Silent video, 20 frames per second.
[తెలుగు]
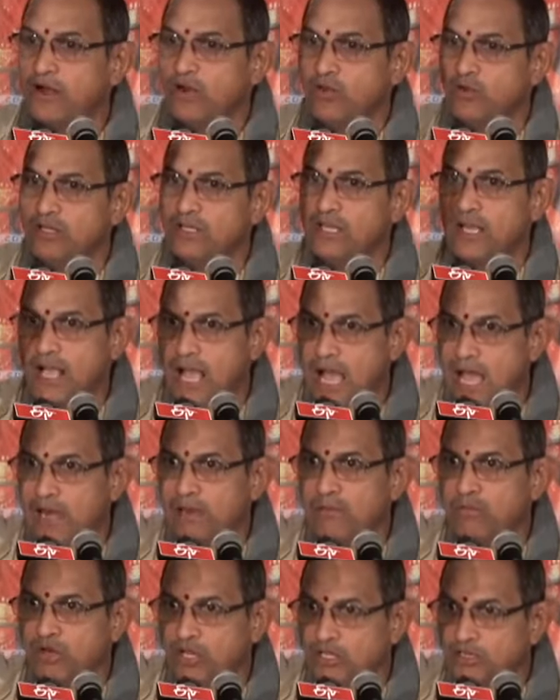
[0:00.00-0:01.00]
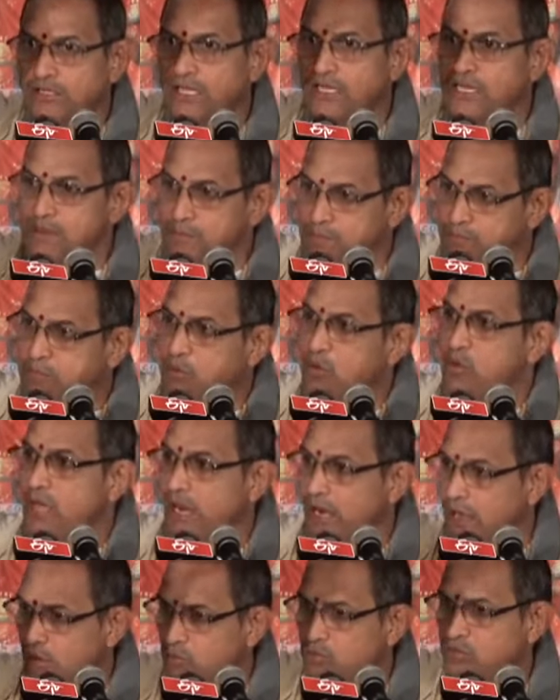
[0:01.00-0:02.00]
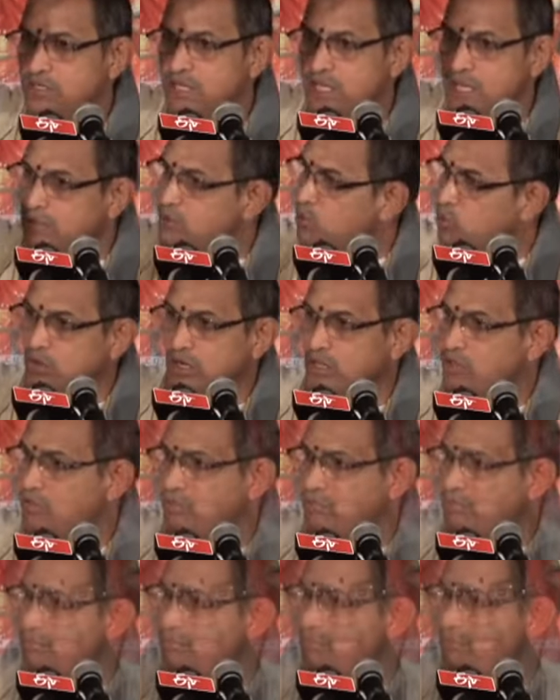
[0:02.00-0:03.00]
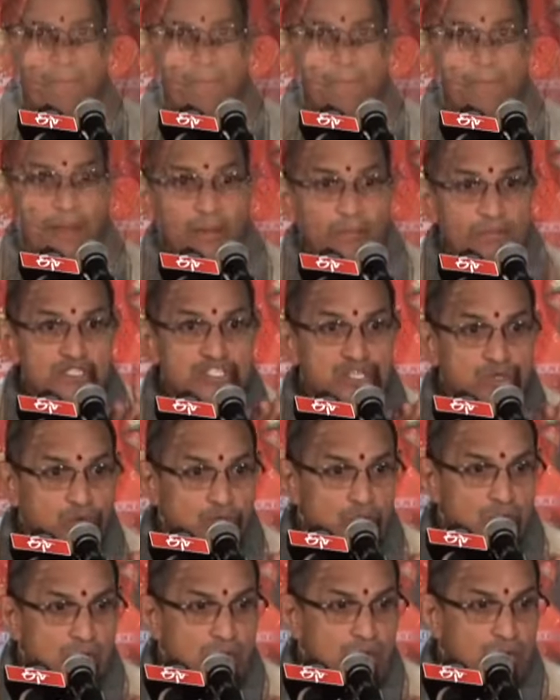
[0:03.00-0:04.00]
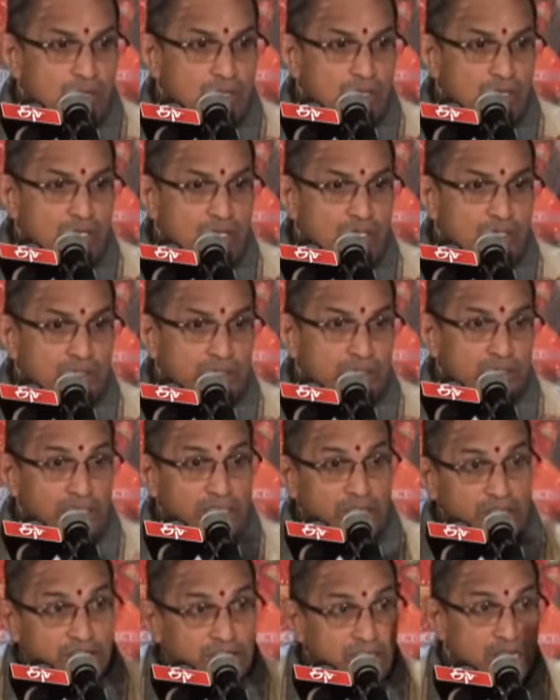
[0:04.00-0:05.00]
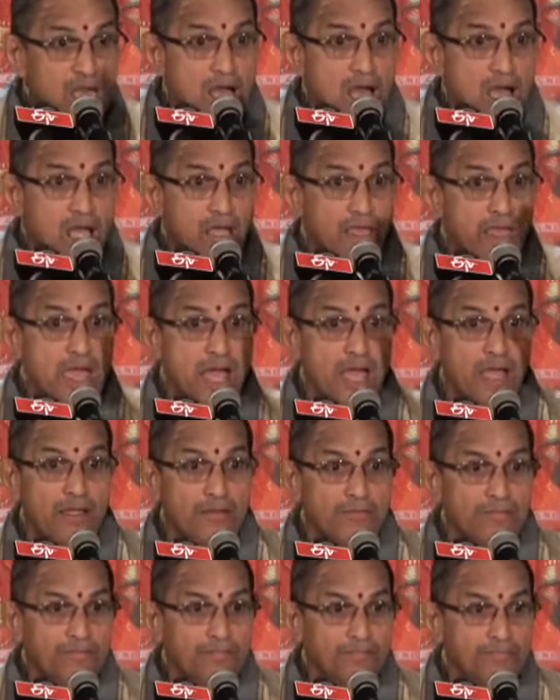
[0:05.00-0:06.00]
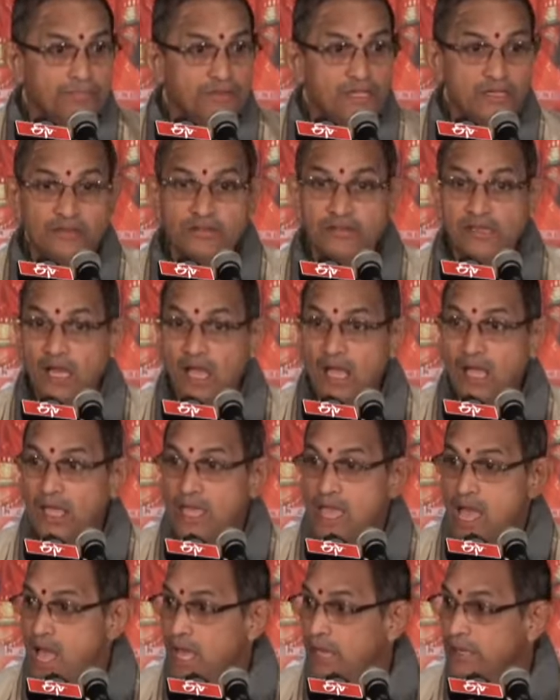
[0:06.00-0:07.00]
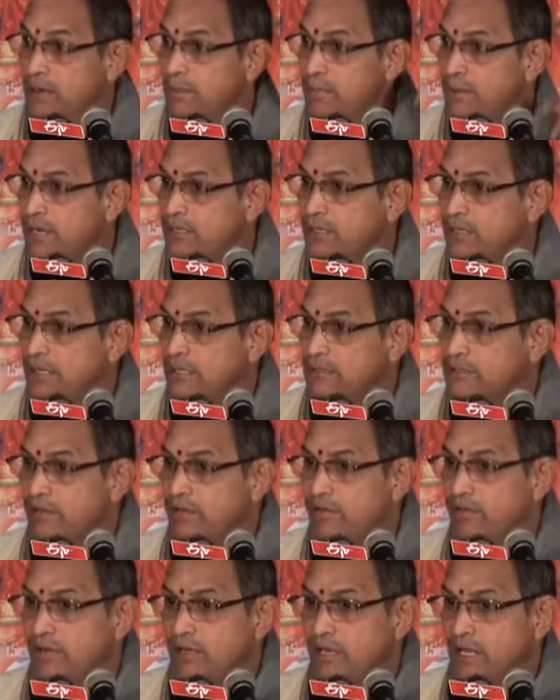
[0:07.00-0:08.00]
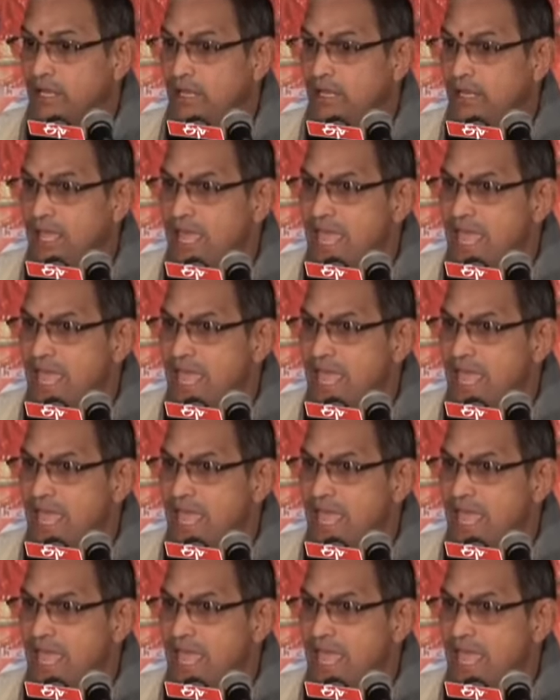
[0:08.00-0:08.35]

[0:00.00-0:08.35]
ఎక్కడున్నది కాలమునందు అది ఎప్పుడు ఎలా ఉంది అది ఉండదు పరమశివుడు నిత్యాయ నిత్యాయ అన్న మాటకు అర్థం ఏమిటి